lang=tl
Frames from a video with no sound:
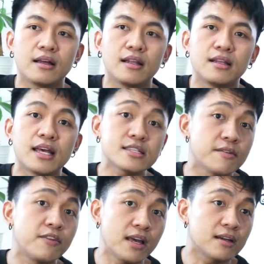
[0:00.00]
last
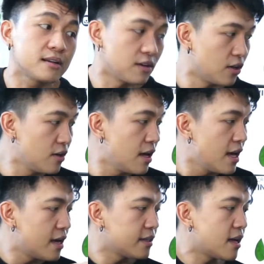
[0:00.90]
vlog ko,
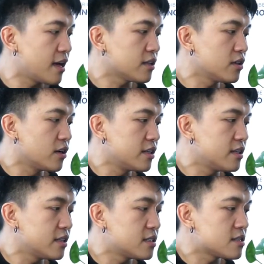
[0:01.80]
na ito yon
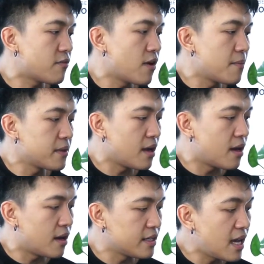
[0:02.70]
it's from
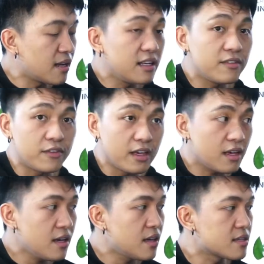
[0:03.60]
uh, Young
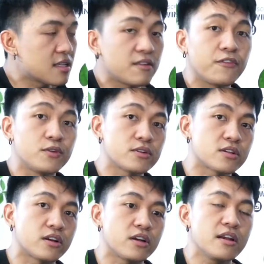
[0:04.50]
Living, is a
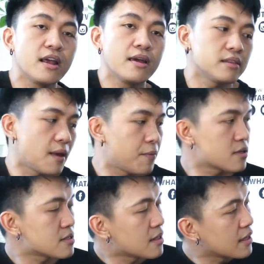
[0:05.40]
diffuser.
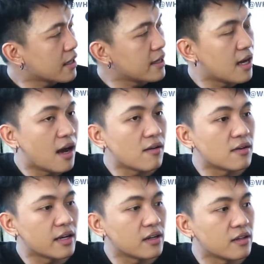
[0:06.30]
Tapos, naglagay lang ako
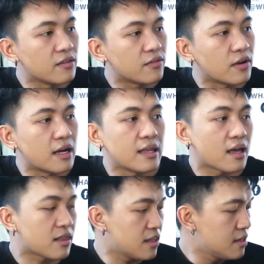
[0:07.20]
ngayon ah, ng
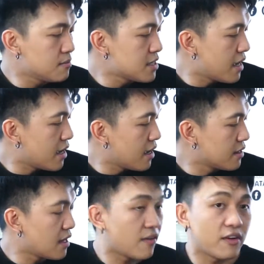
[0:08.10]
thieves and
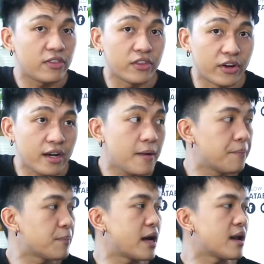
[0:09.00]
lavender
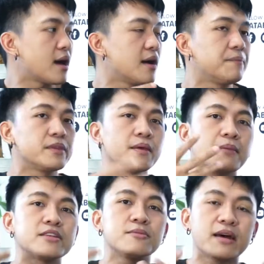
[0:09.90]
para
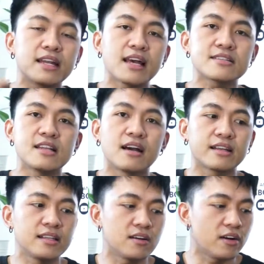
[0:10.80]
medyo ma-relax na
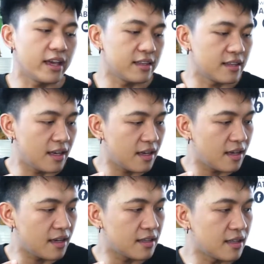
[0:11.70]
rin ako. And
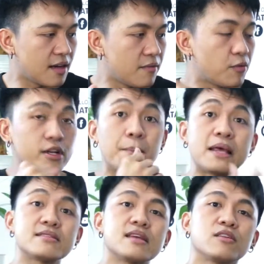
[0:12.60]
then, uh, for the
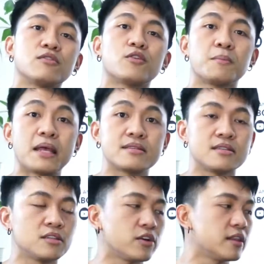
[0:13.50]
plants then, good for plants
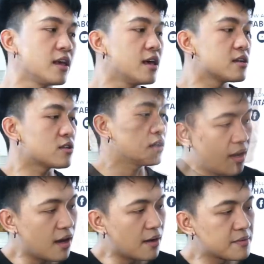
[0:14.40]
din yun. So, ito um,
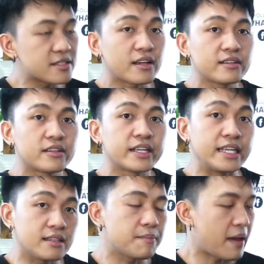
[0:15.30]
yung starter
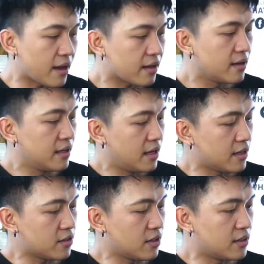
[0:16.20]
kit.
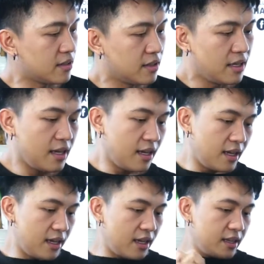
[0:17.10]
Ito yun.
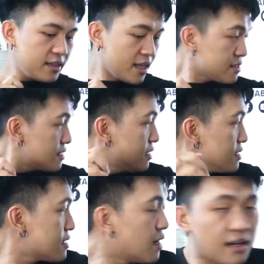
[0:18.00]
And next
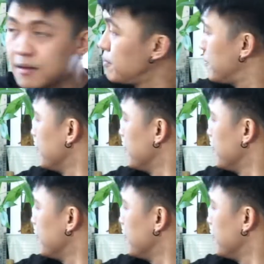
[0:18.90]
is, um,